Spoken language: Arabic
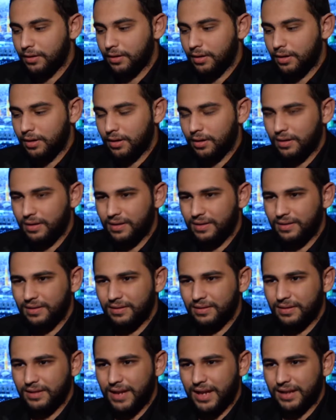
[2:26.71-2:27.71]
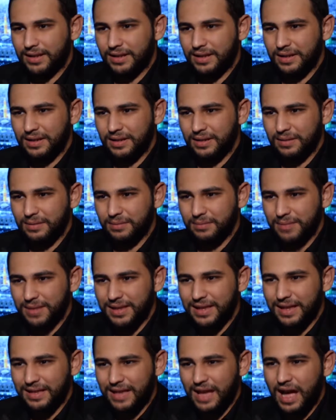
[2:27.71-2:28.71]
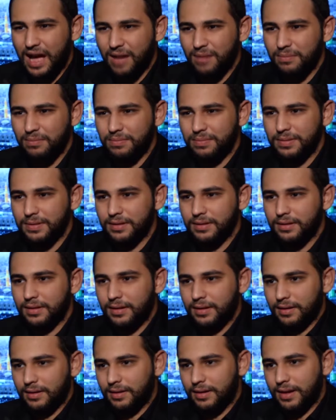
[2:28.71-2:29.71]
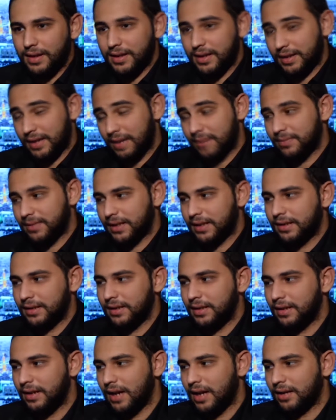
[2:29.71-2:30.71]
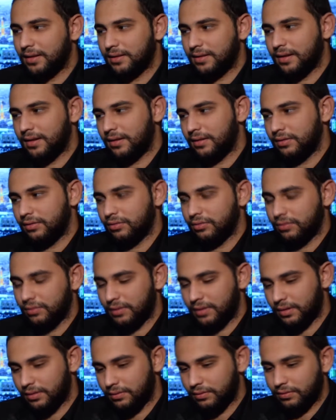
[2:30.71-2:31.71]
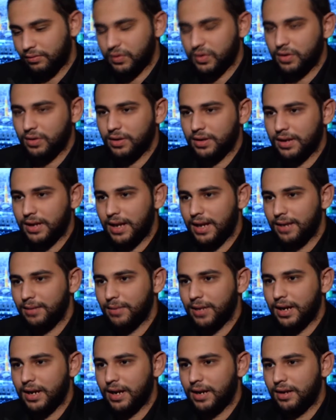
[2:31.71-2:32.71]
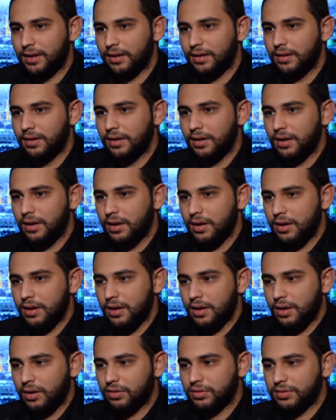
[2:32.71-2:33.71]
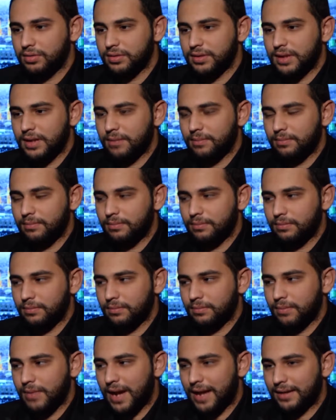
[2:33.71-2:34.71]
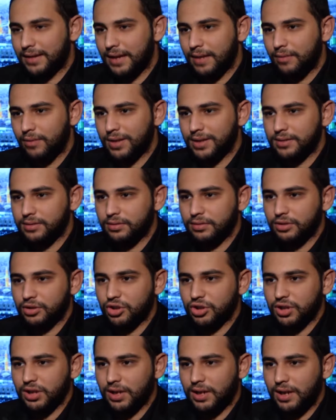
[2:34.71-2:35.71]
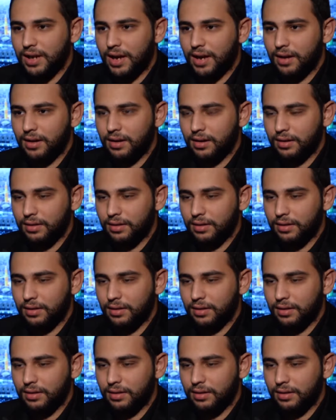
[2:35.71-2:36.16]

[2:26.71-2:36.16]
آه، يعني مدى تعب فانا تعبت كتير لحتى انه وصلت لهي المرحله خصوصا بعدين وقت صرت اشتغل على